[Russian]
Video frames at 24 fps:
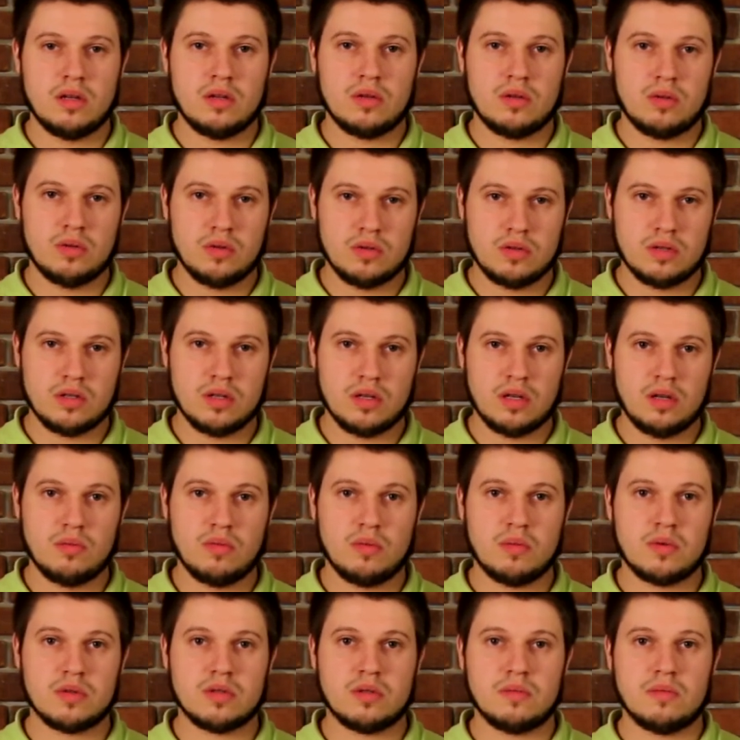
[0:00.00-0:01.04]
То есть таким
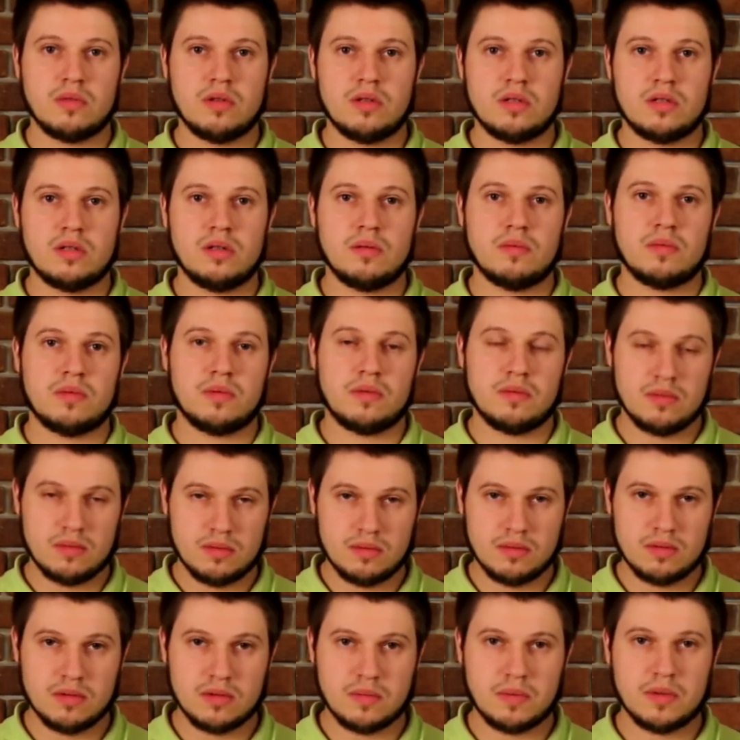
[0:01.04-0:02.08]
образом, если
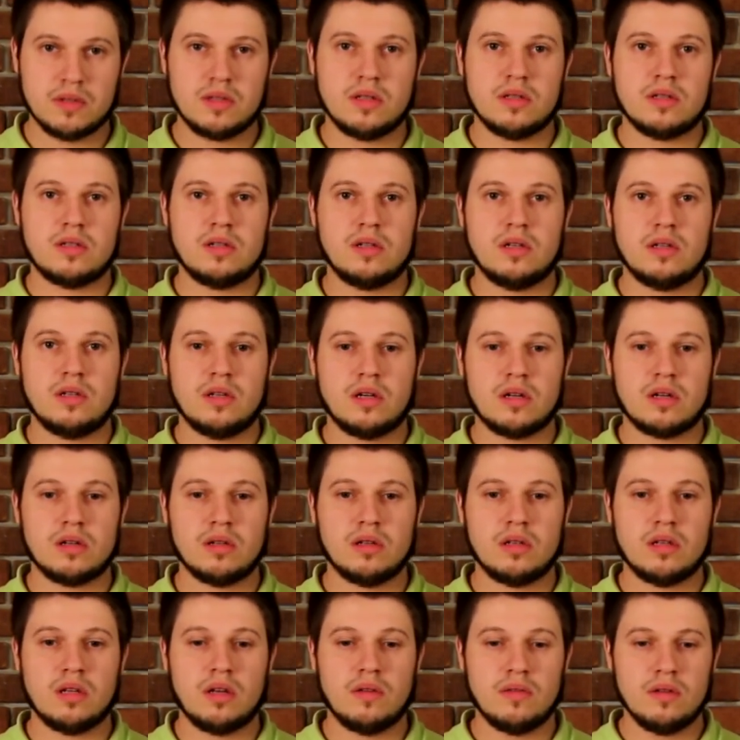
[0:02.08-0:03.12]
спасателей
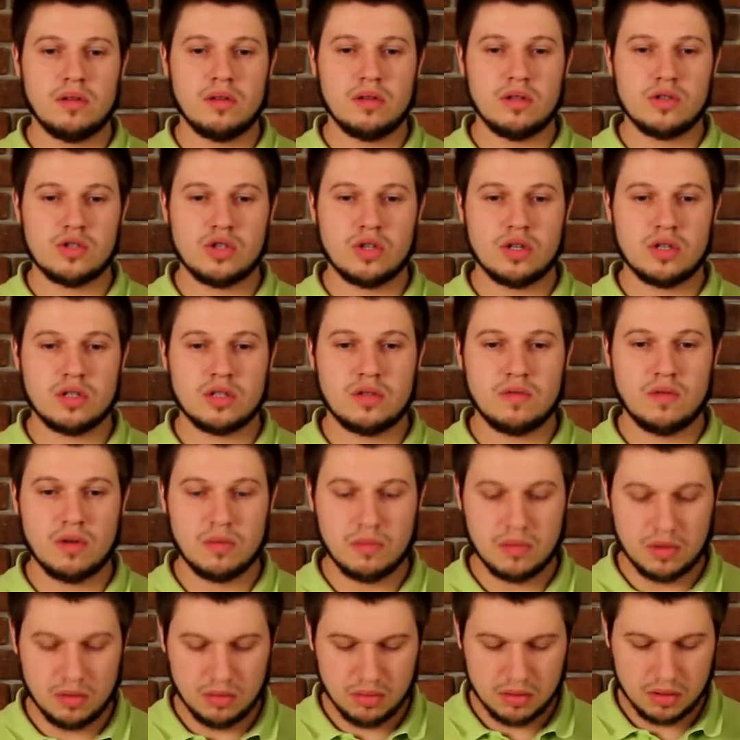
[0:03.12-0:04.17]
накрыло лавиной, через 2
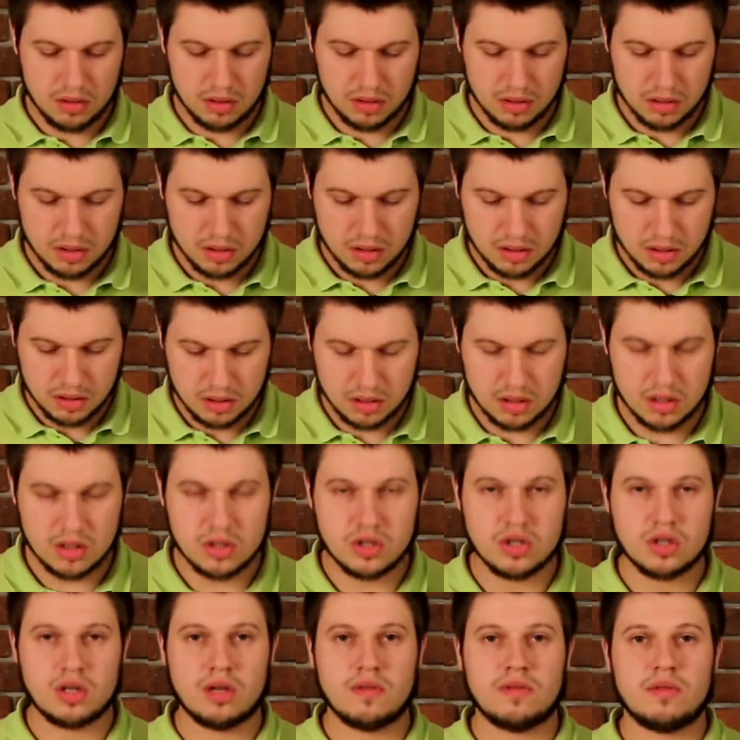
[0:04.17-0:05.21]
минуты
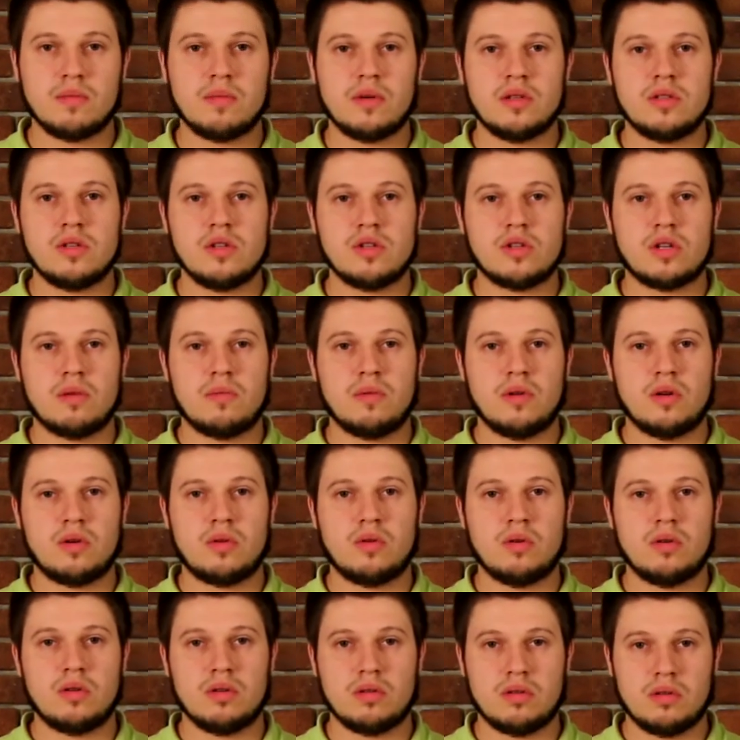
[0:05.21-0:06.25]
датчик автоматически
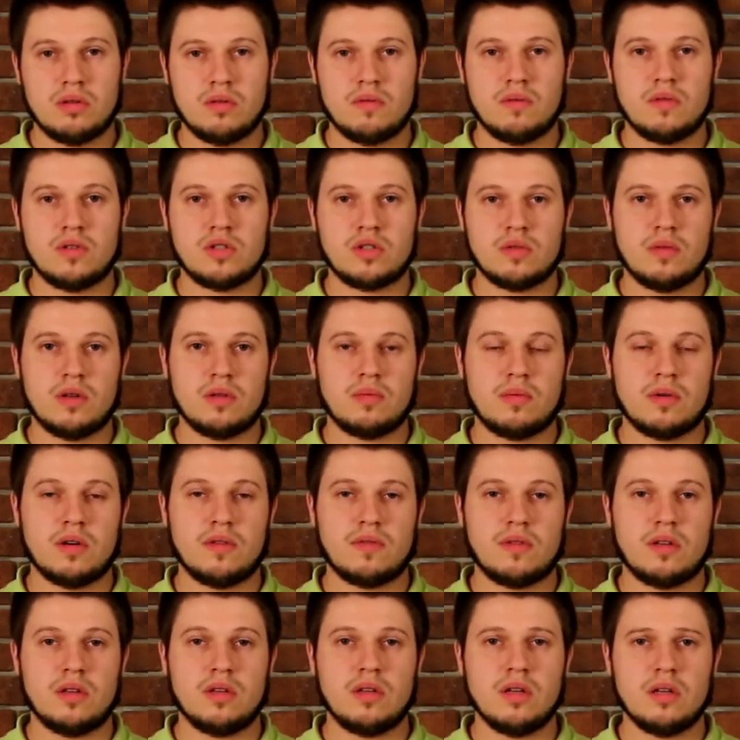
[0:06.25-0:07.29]
переходит в режим
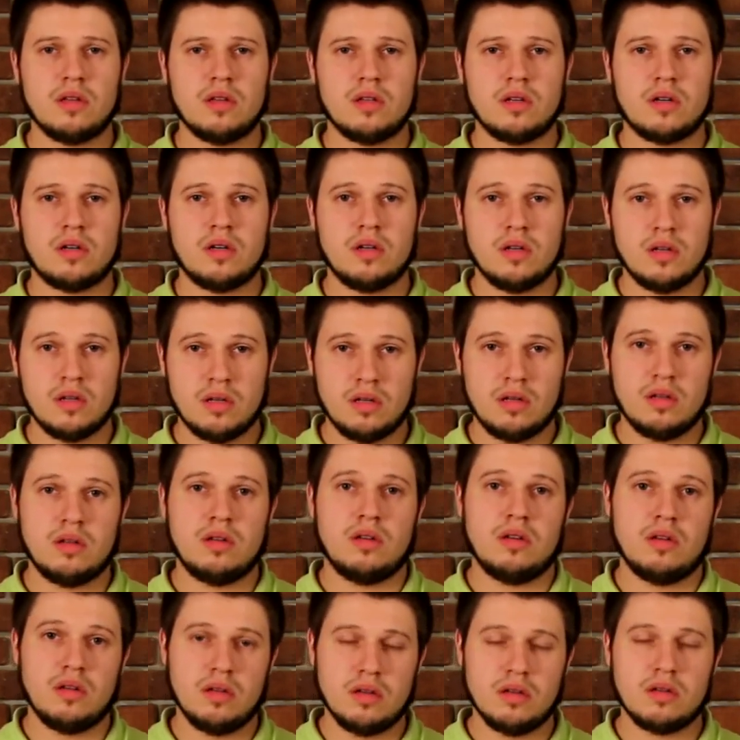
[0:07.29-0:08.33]
отправки данных
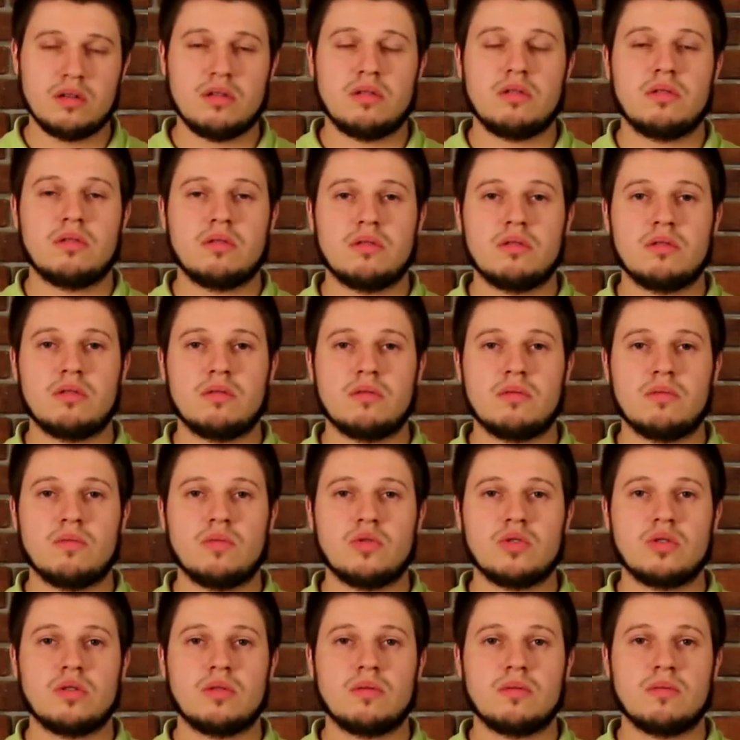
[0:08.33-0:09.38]
и
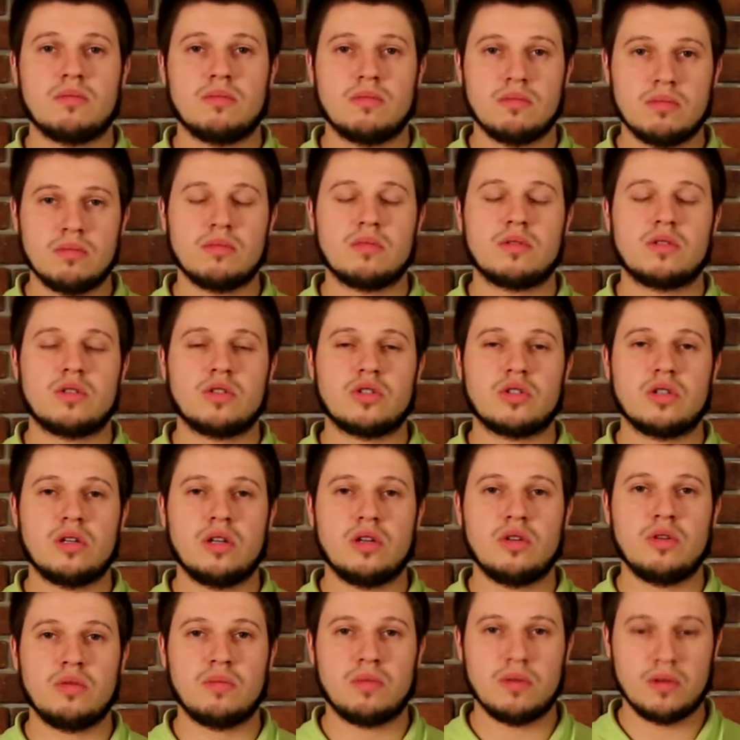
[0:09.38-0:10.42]
можно, к
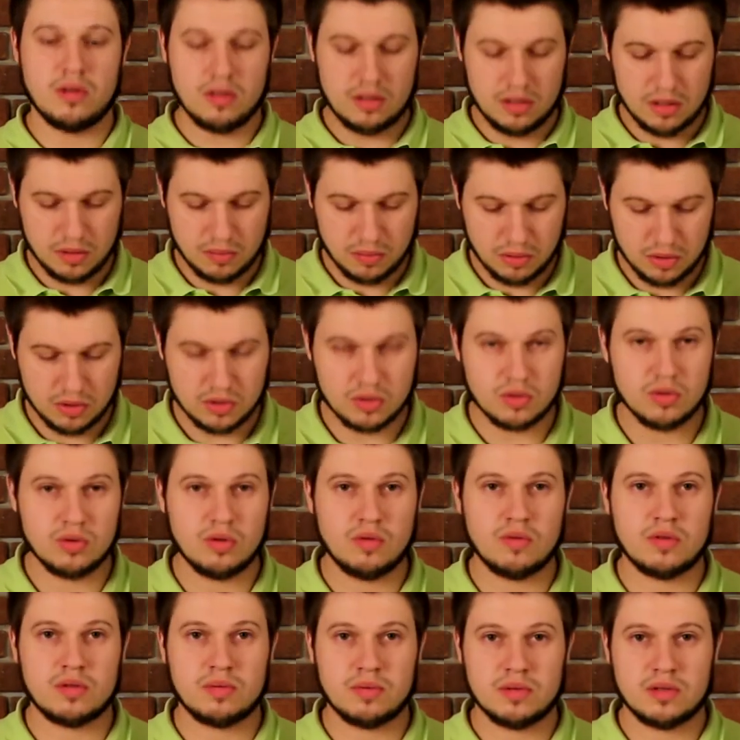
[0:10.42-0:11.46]
сожалению, перейти к поиску
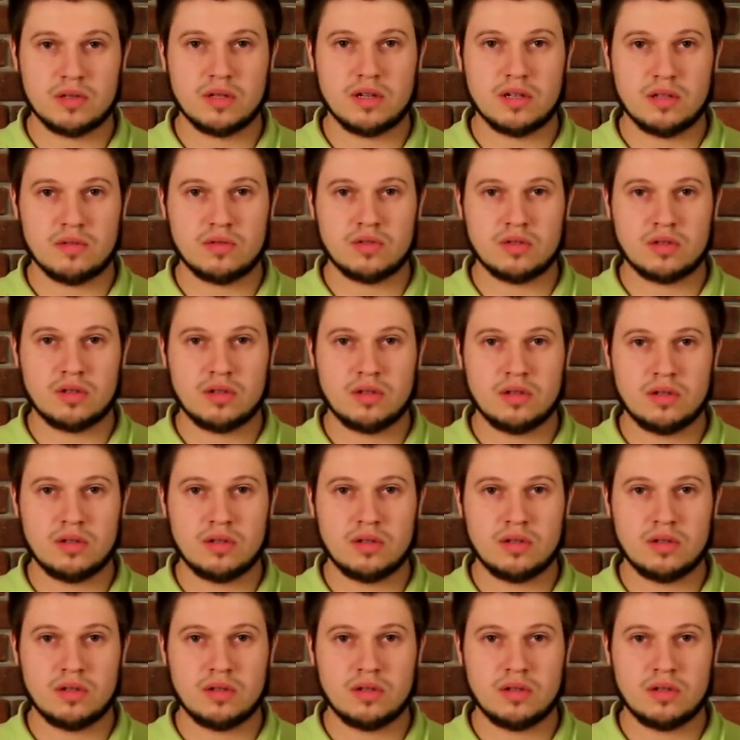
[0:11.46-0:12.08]
новых пострадавших.